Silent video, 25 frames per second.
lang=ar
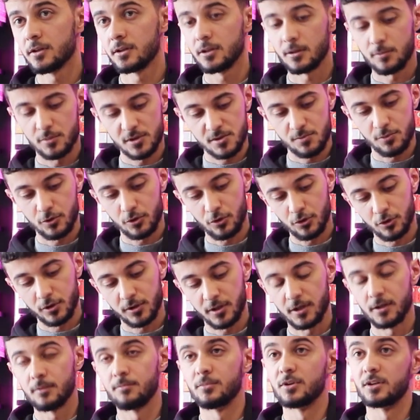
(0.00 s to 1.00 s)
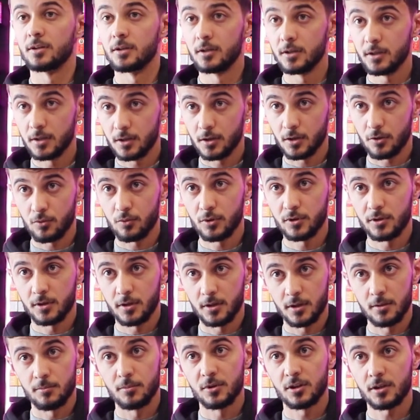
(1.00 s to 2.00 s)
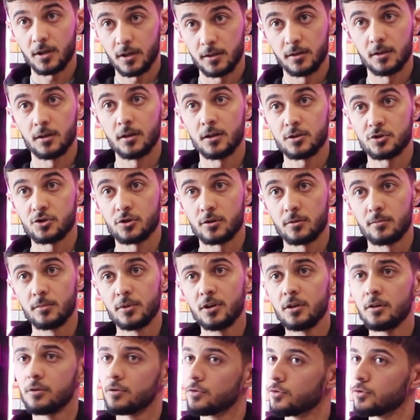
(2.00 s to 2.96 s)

انت بس بتحطي علبه الايليكويد اللي هي من تحت ال 10 مل